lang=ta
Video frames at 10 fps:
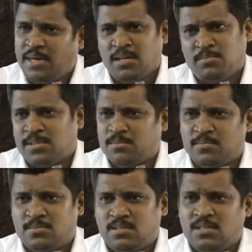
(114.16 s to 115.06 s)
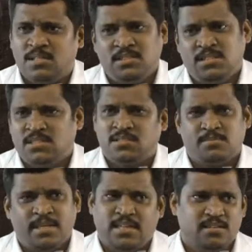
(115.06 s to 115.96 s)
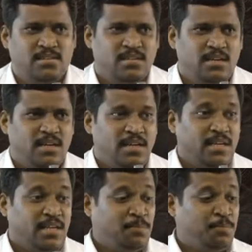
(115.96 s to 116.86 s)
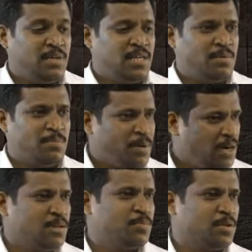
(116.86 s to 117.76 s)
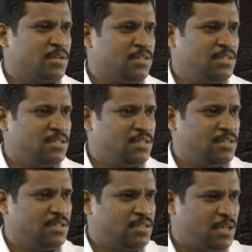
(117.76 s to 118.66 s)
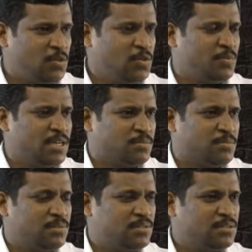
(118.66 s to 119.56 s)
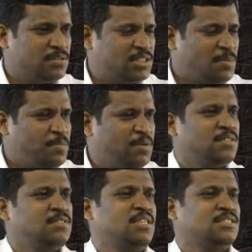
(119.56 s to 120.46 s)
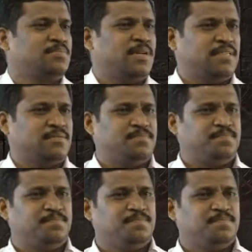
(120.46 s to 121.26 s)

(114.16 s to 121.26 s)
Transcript: மேல் மனம் கான்சியஸ் மைண்ட் இப்போ நம்ம பார்க்க போகிறது நடு மனம் சப்கான்சியஸ் மைண்ட்